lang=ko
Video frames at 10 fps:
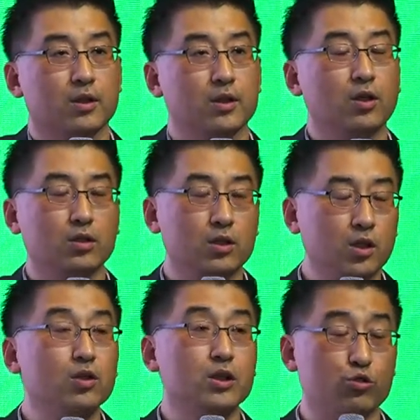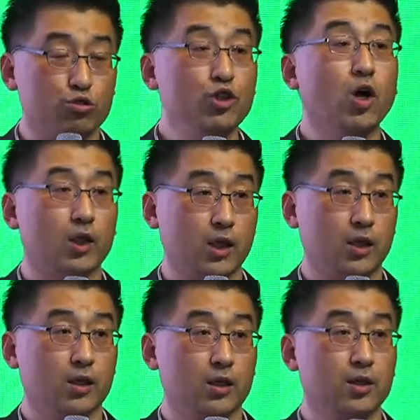그런 그런 균형이
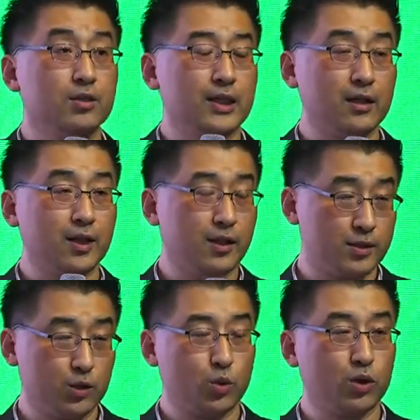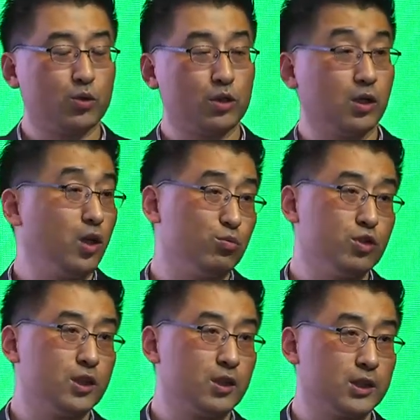그런 상태가 지속되고 있는 이런
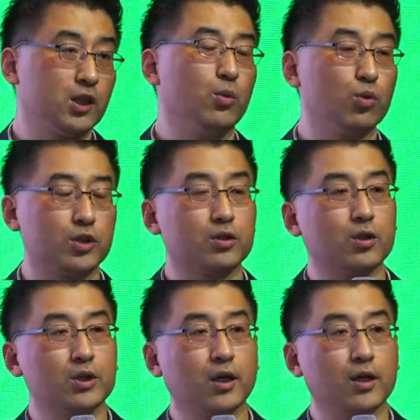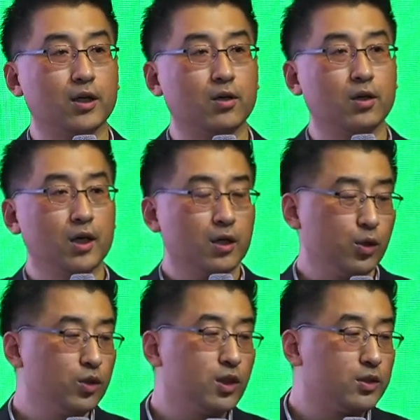문제를 지켜보고 있었다고 생각해요.
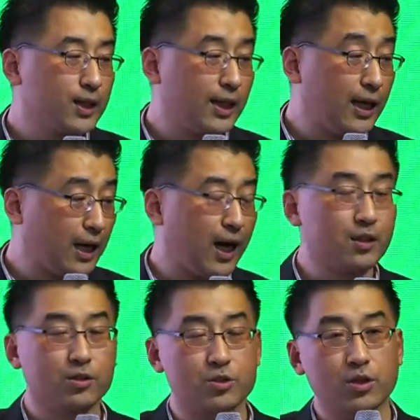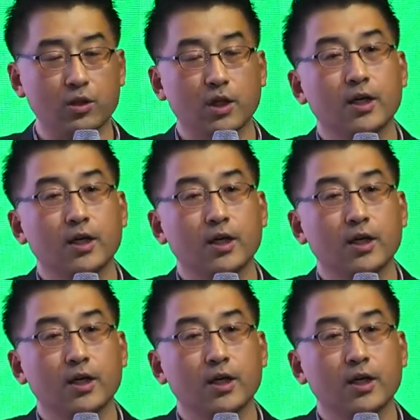그리고 그걸 이제 깨 나가는 거죠.